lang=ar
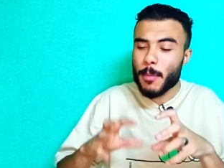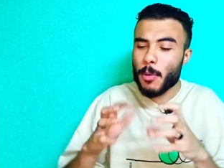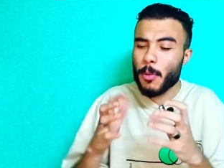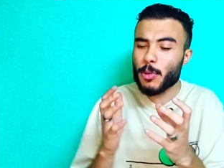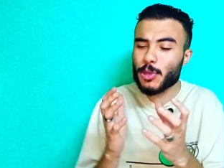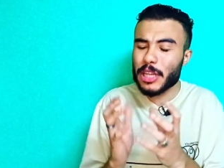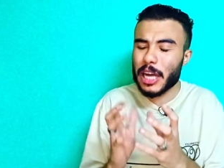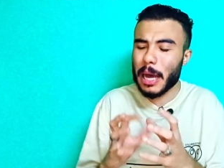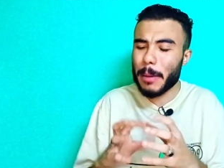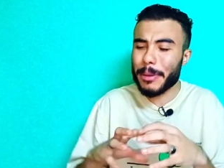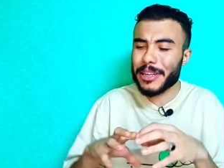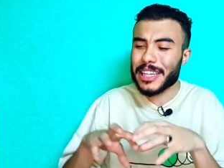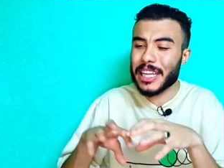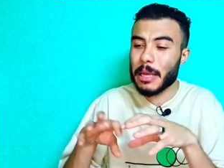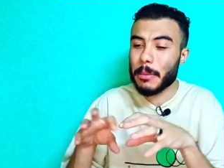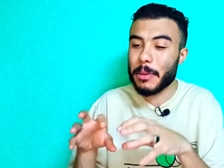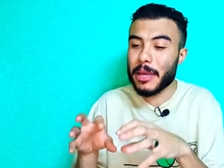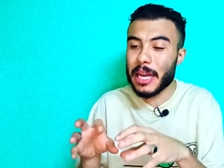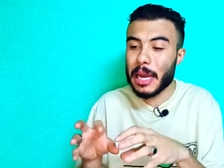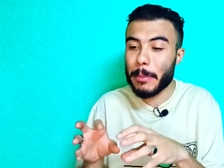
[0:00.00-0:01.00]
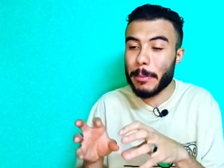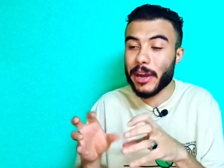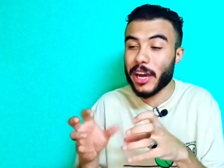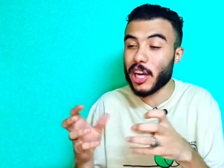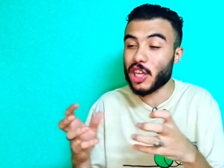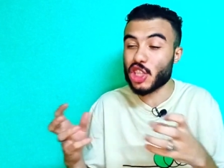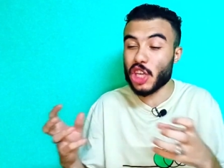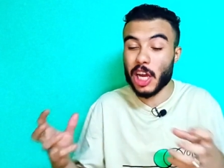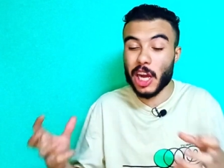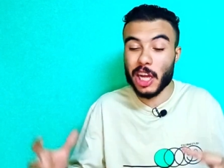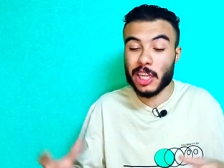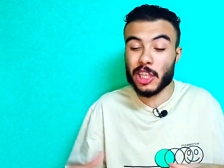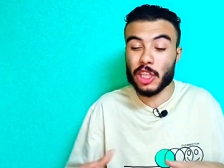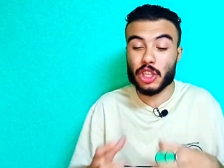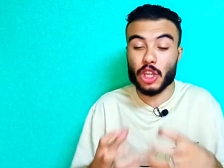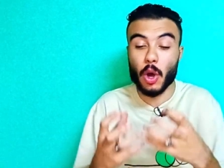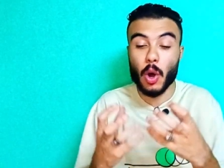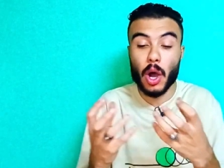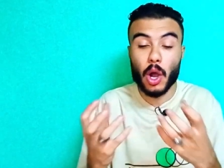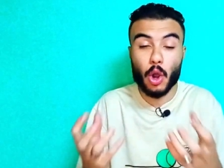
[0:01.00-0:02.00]
بمنتخبات كبيره ما جرتش على قد
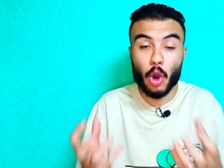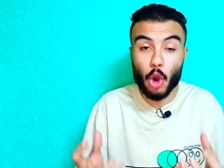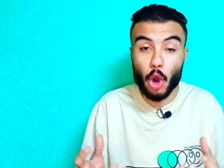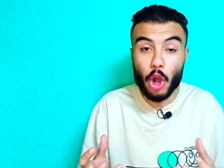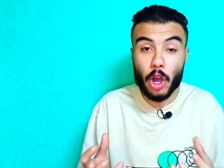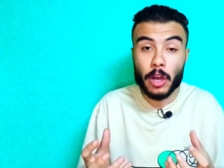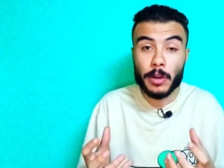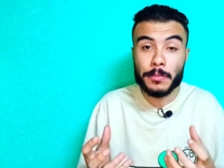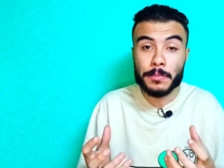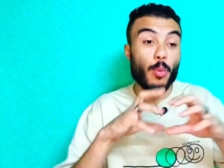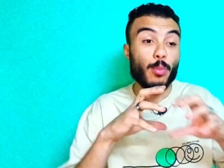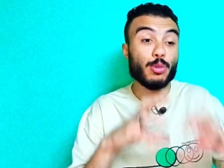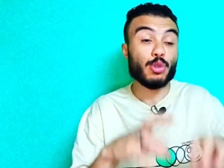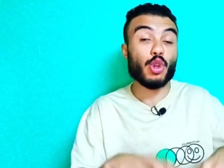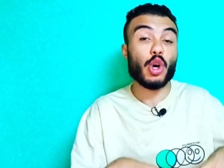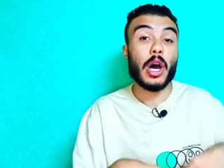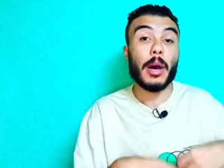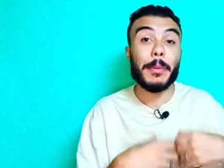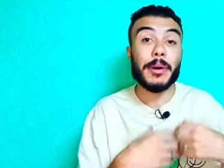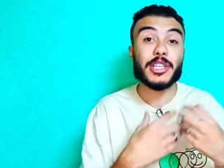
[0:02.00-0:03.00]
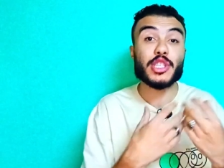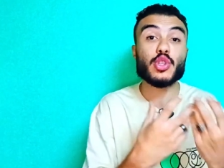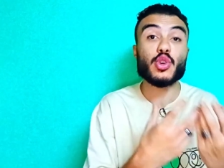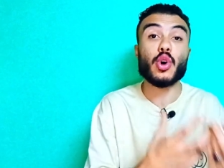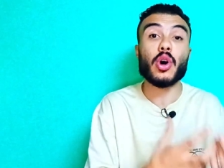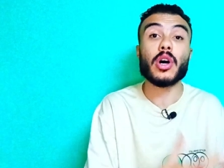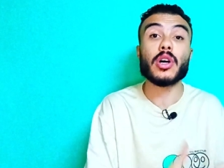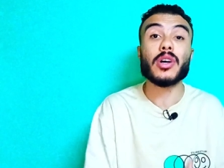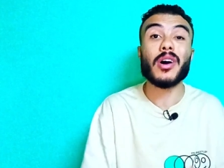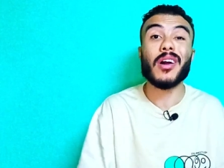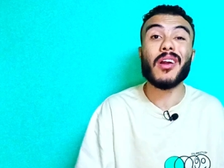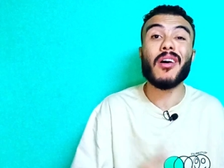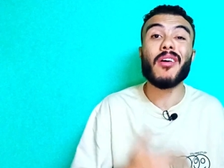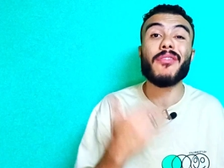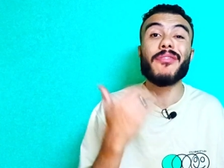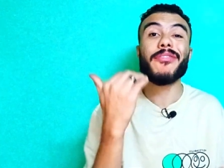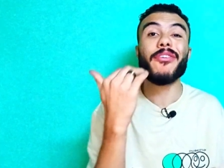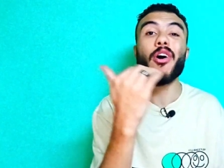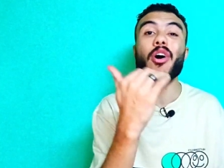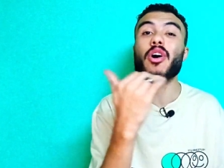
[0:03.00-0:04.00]
التوقع ومنتخبات صغيره
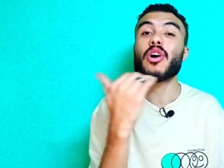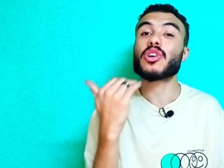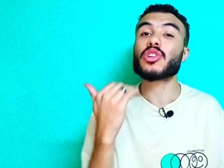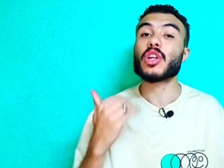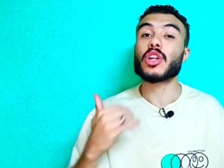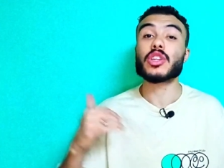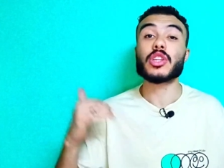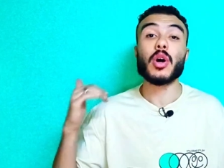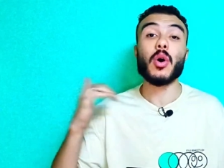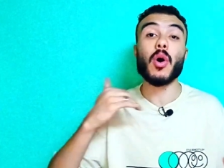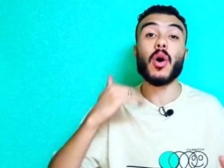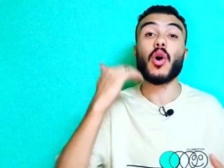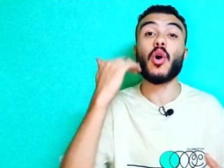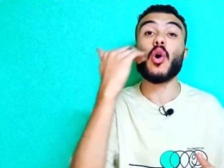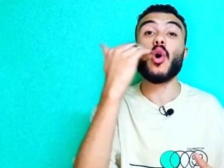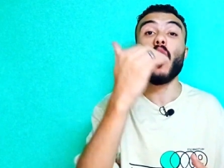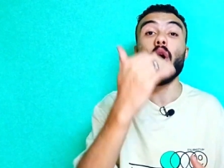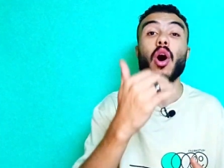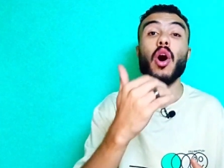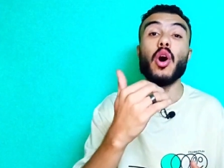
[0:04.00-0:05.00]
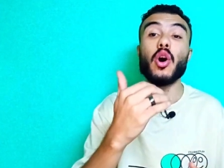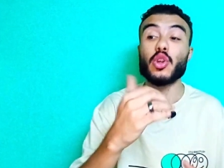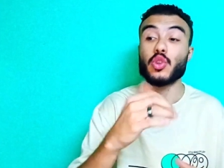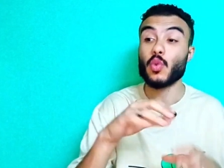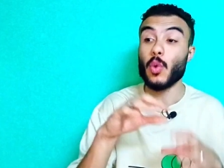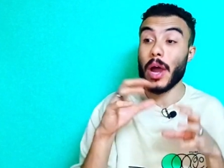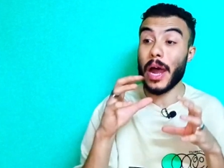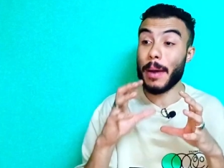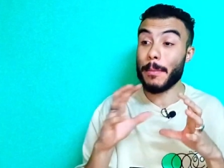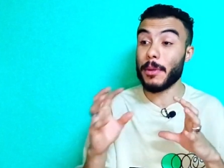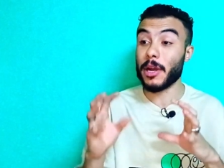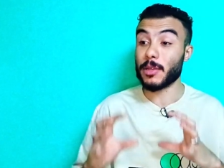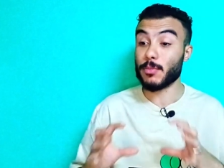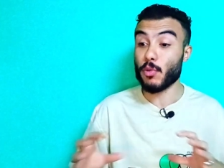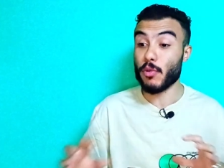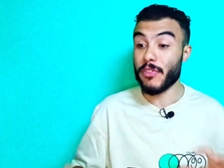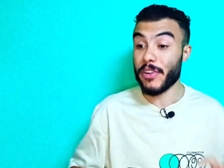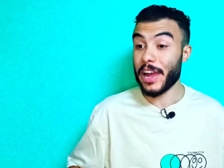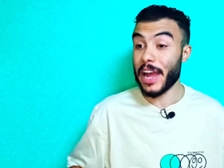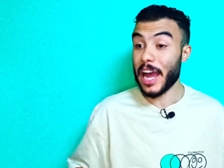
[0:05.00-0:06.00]
فاقت التوقعات وعملت
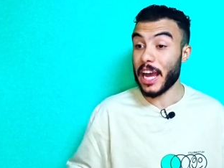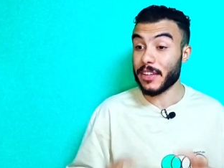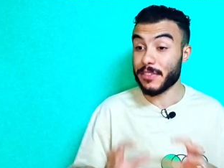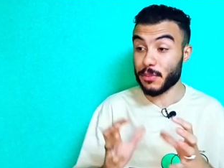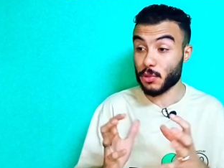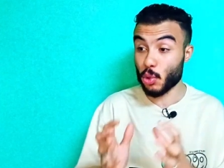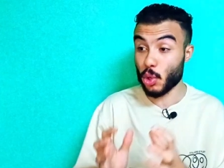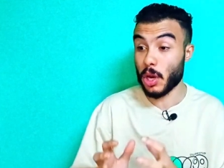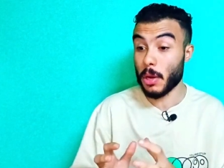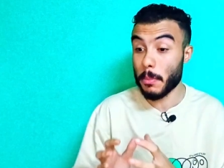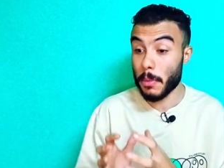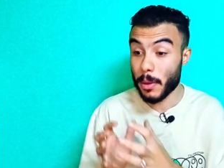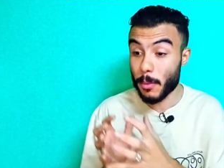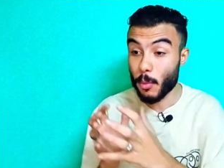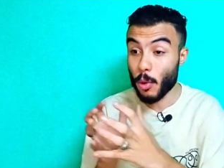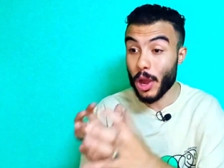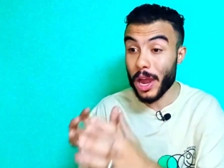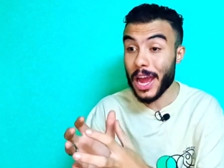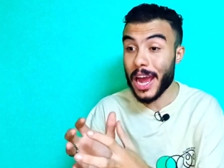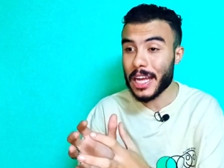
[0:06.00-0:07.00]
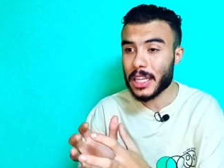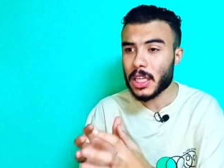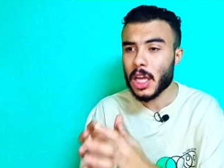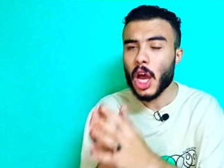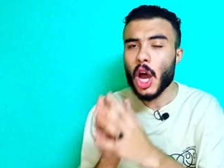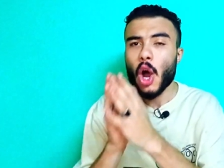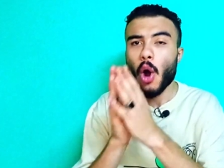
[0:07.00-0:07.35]
مفاجات في دور المجموعات